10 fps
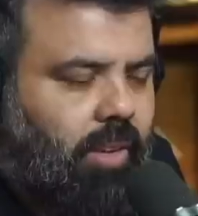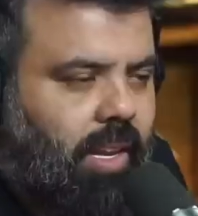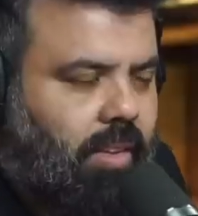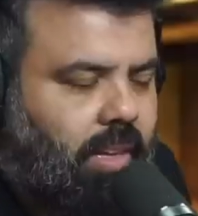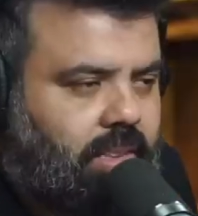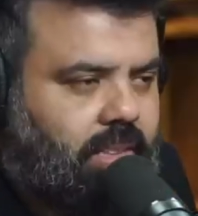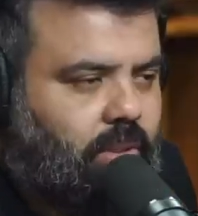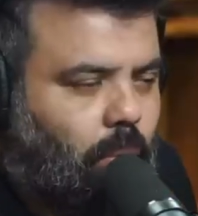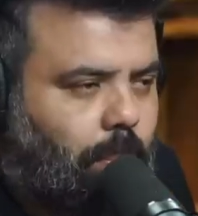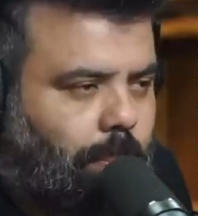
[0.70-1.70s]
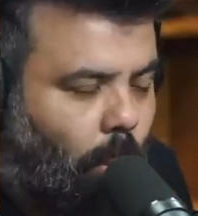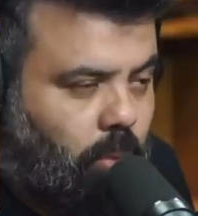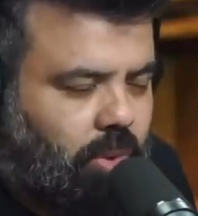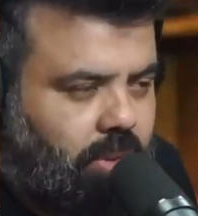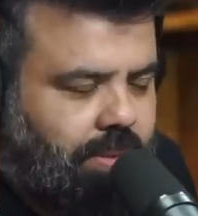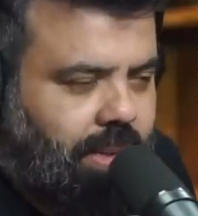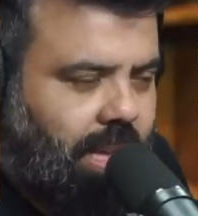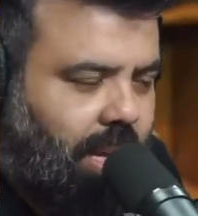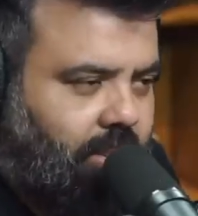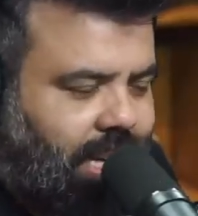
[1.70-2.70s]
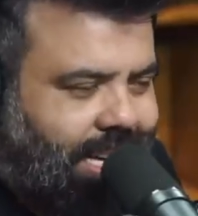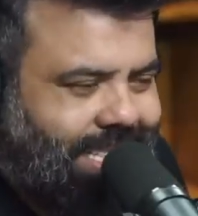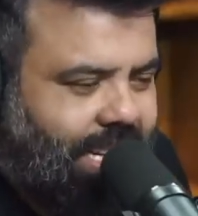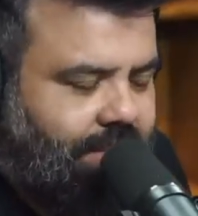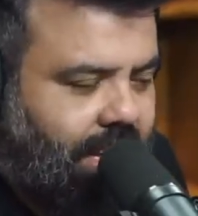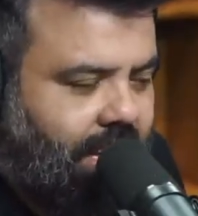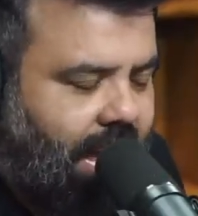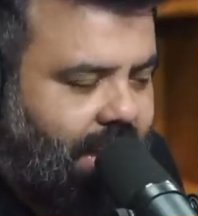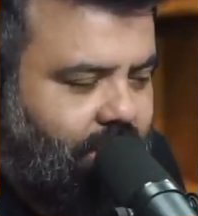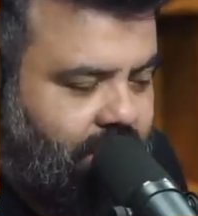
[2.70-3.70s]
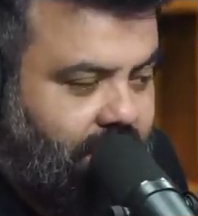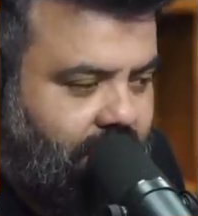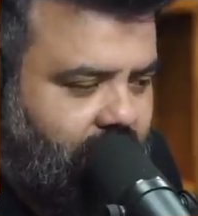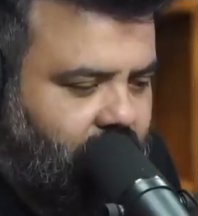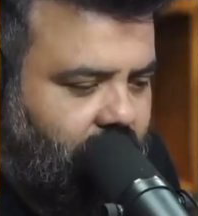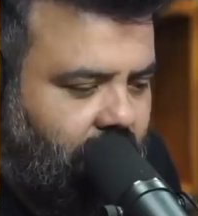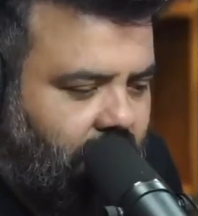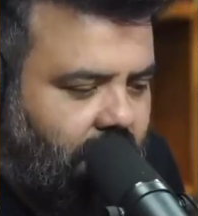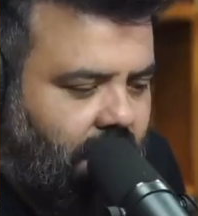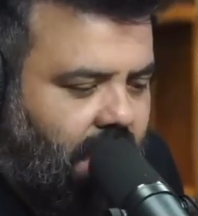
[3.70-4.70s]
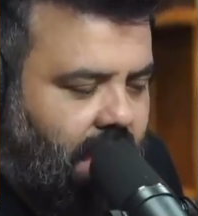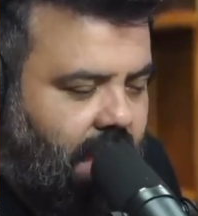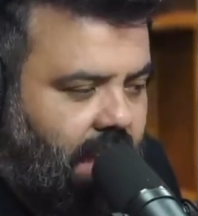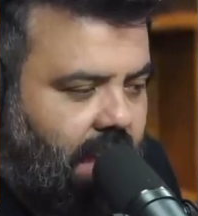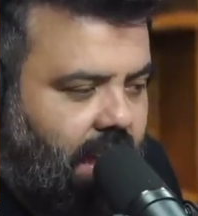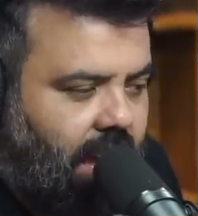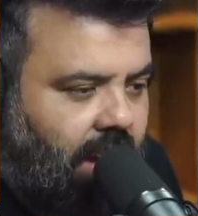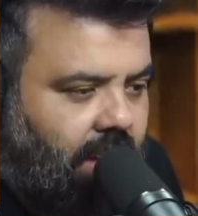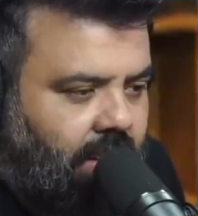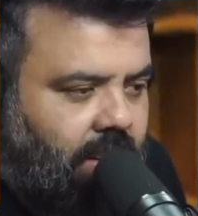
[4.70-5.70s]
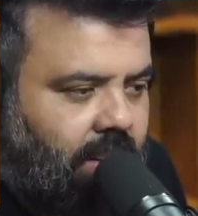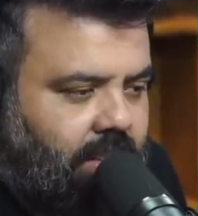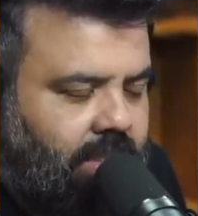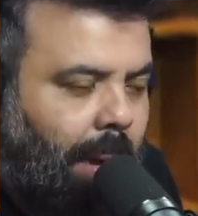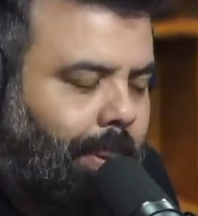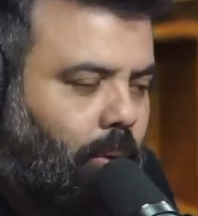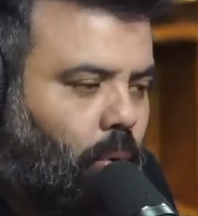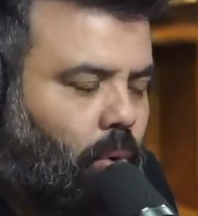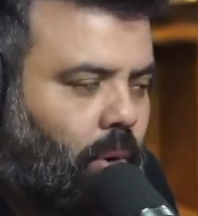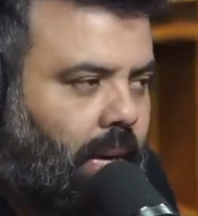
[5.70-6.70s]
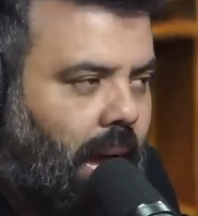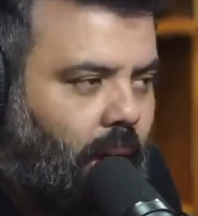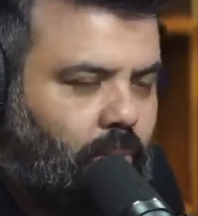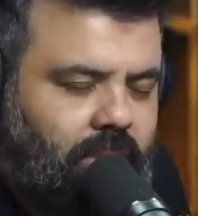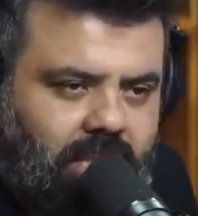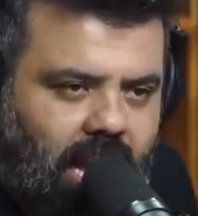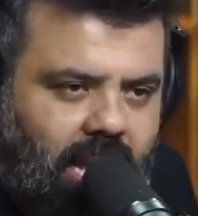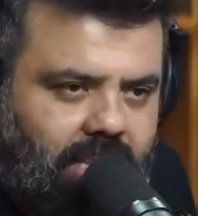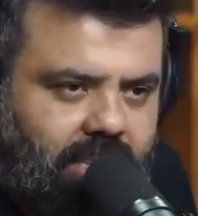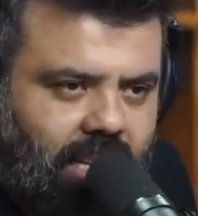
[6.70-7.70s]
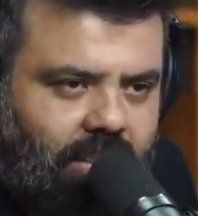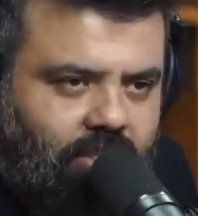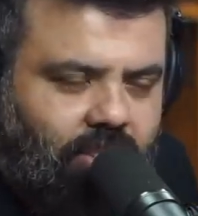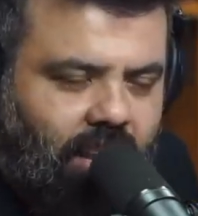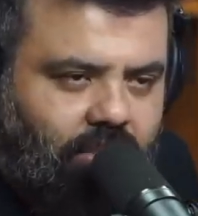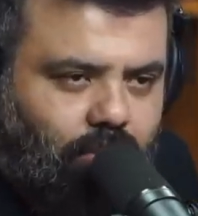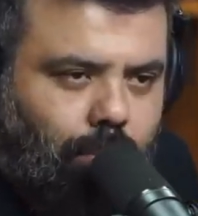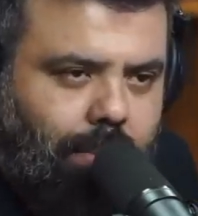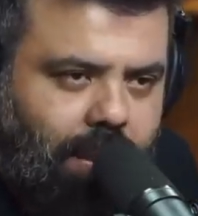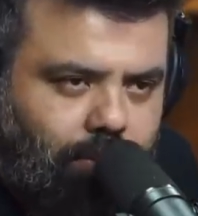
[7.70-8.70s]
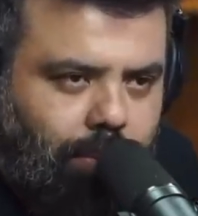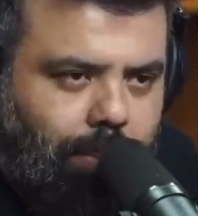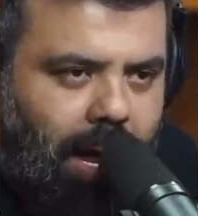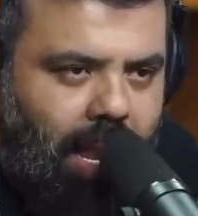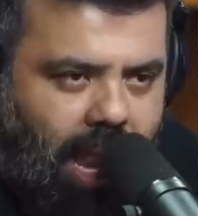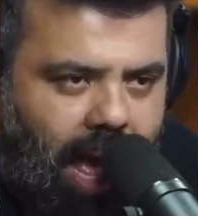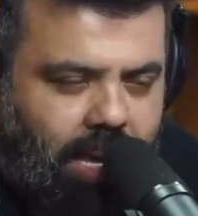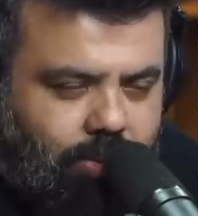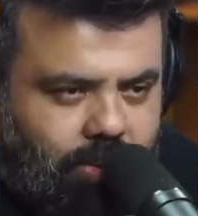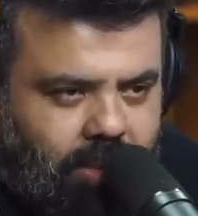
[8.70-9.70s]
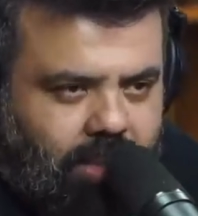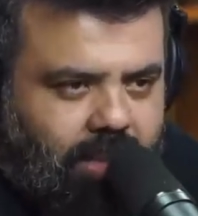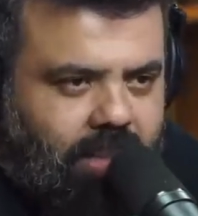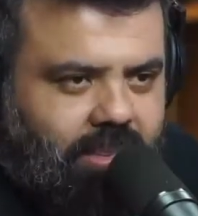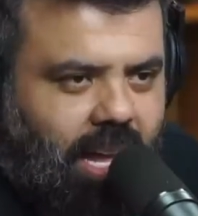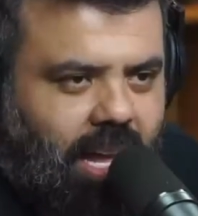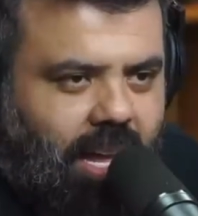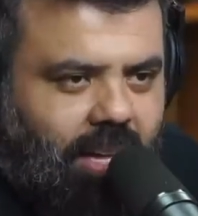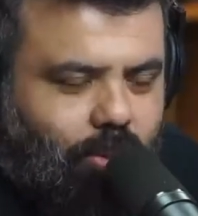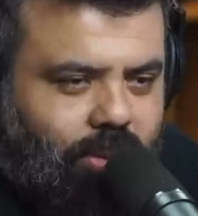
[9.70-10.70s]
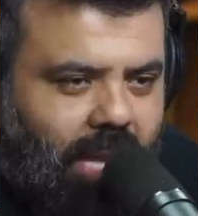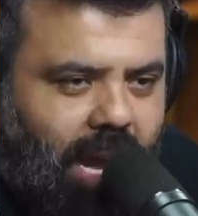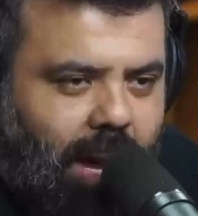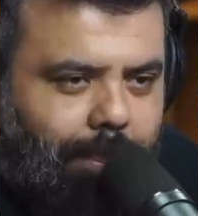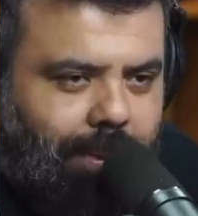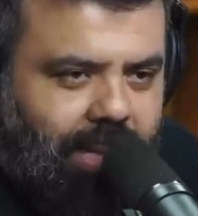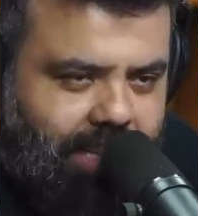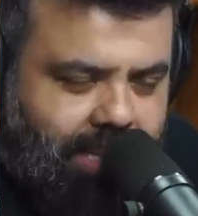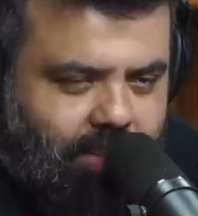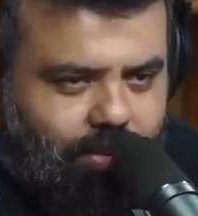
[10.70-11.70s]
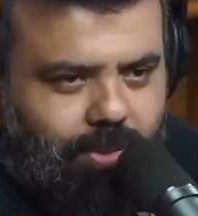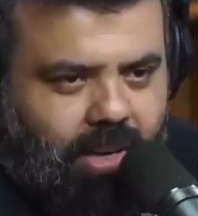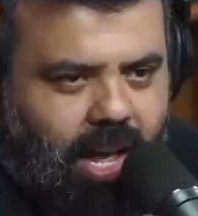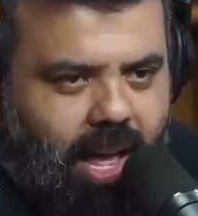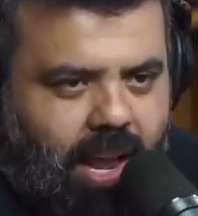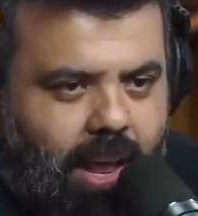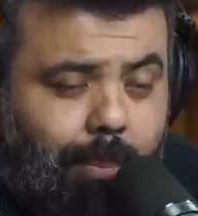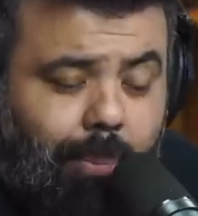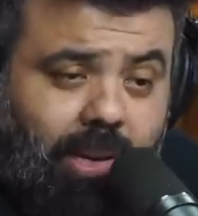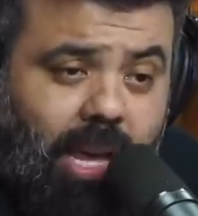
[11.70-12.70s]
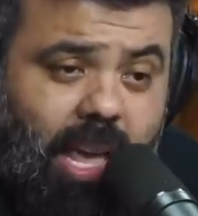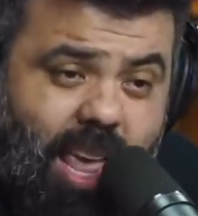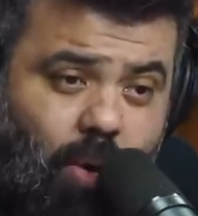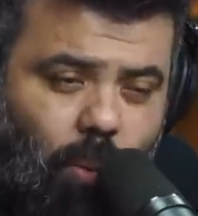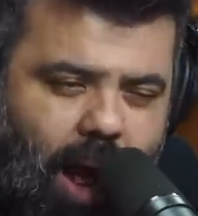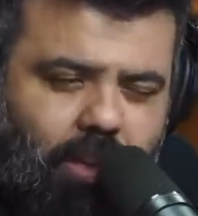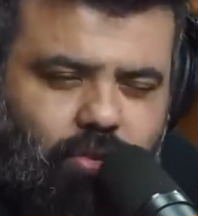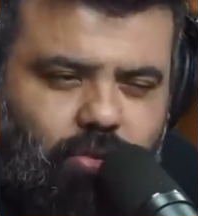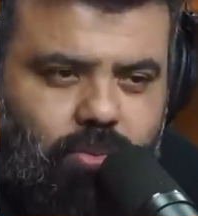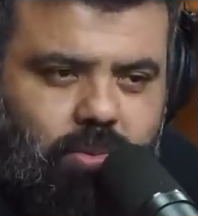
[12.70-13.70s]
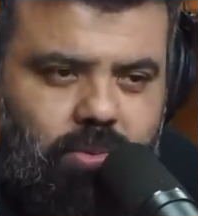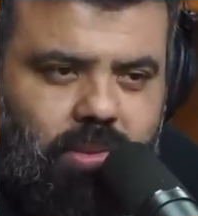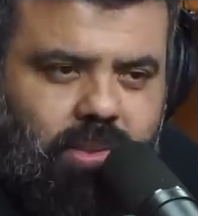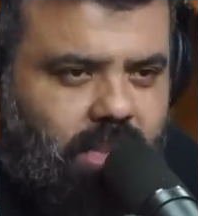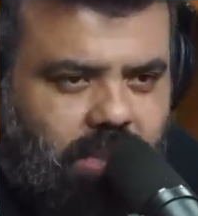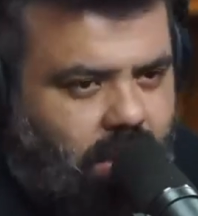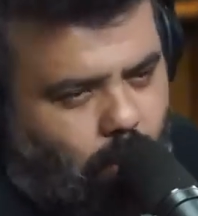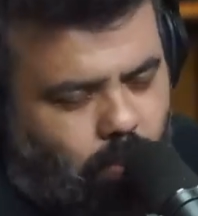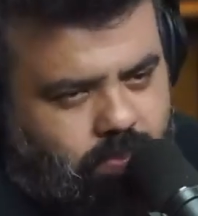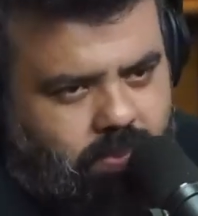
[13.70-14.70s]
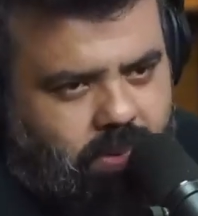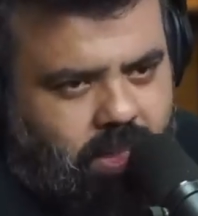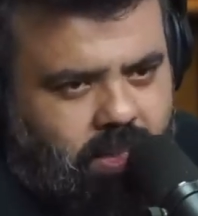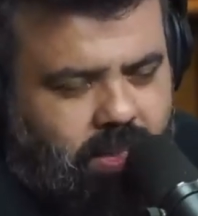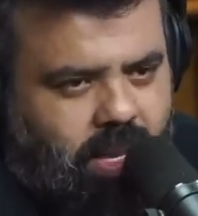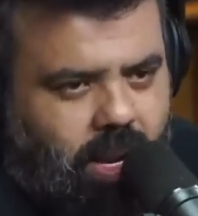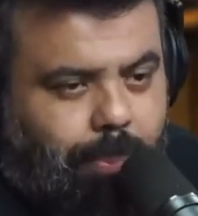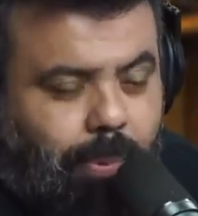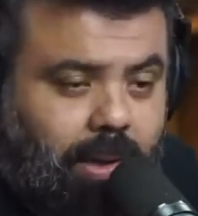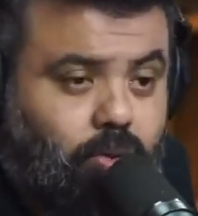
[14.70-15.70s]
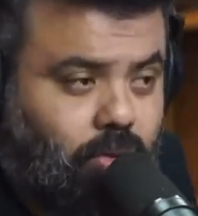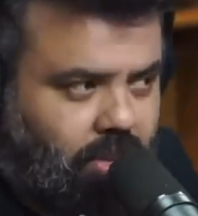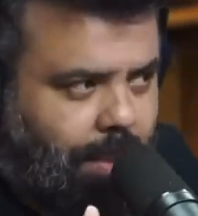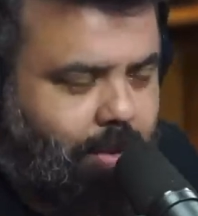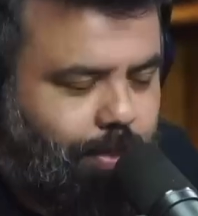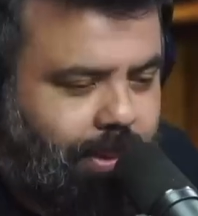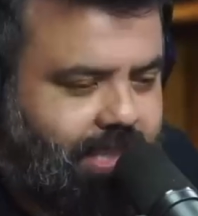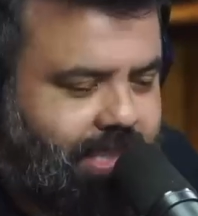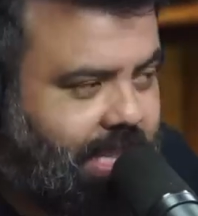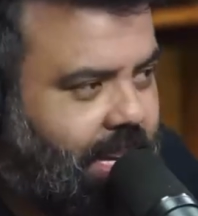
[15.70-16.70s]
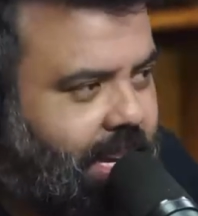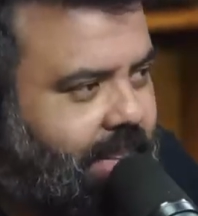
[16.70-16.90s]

né, assim, o ponto que eu tava querendo trazer, na verdade, é o seguinte. É, dá para colocar o design inteligente no mesmo balaio da, do terraplanismo, cara? Porque eu acho que não. Uh -uh. É porque, justamente porque, assim, uh